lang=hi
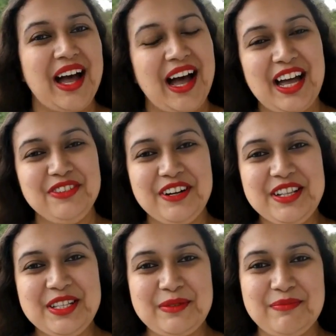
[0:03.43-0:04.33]
हाय
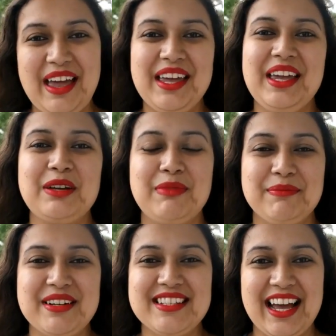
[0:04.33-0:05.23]
फ्रेंड्स मैं एक बार
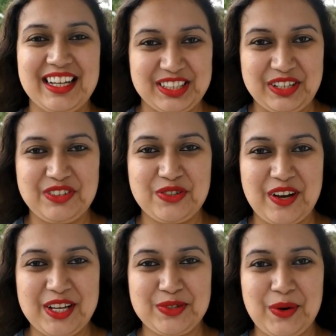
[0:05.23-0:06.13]
फिर से आत्रेय
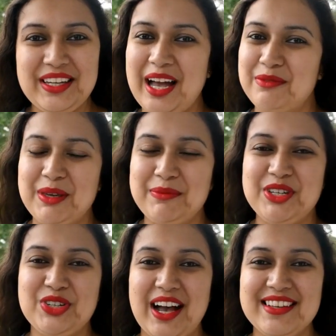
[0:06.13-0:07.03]
विश्वास रॉय आपके
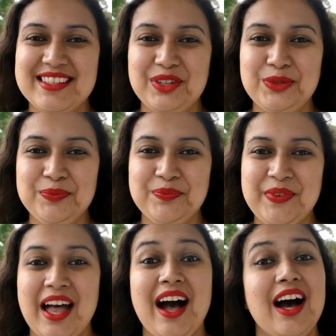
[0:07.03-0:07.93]
बीच हाजिर हूँ
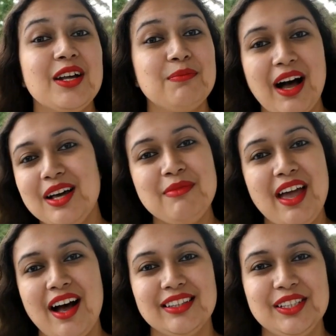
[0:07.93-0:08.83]
हर बार मैं
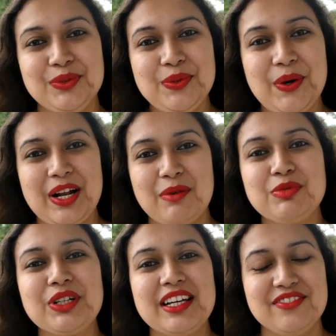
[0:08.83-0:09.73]
आती हूँ और आपको
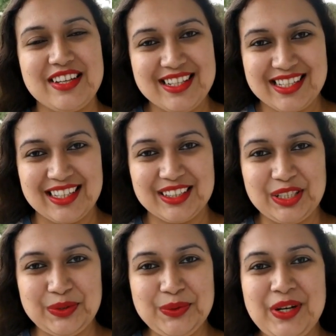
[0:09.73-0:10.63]
कन्विंस करती
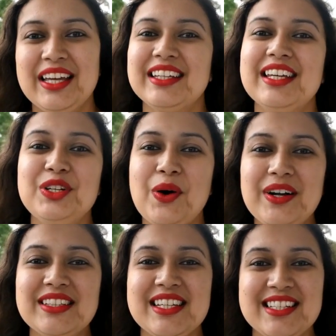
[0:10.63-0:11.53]
हूँ कि
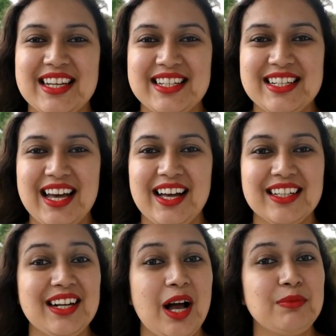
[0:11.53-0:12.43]
नॉर्थ ईस्ट इंडिया
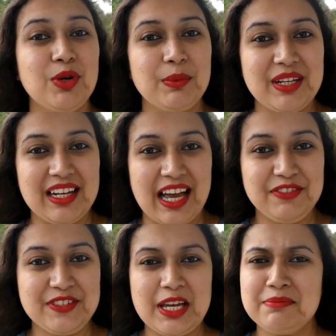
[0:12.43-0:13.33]
आखिर आपको अपने
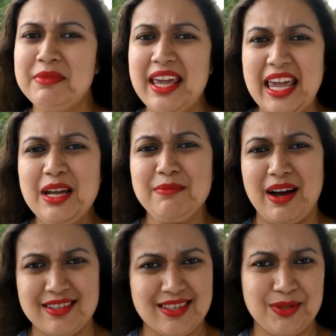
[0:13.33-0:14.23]
लाइफ टाइम में एक
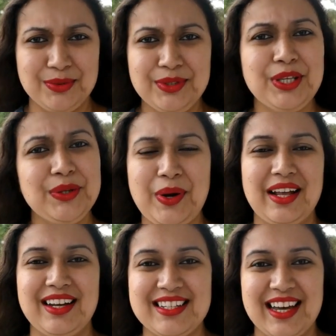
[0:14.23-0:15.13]
बार ज़रूर क्यों
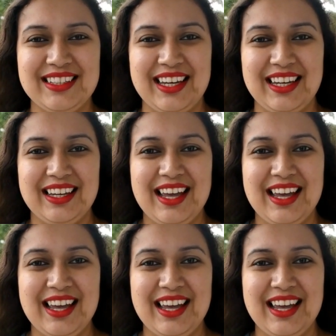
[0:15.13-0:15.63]
आना चाहिए